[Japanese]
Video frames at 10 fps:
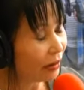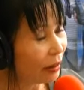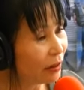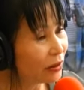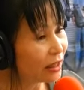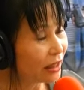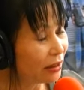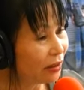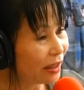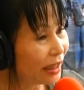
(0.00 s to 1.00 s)
山口
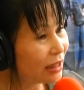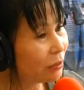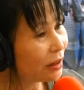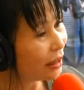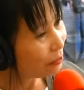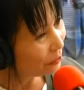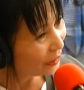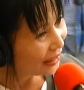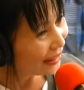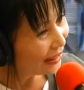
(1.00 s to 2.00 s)
県のお話もたっ
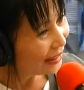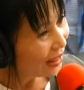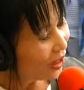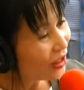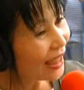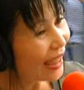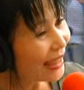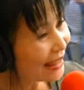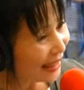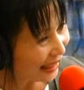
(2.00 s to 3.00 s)
ぷりお
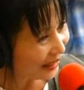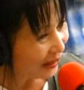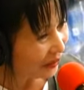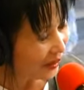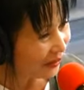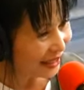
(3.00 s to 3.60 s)
伺いしたいと思いま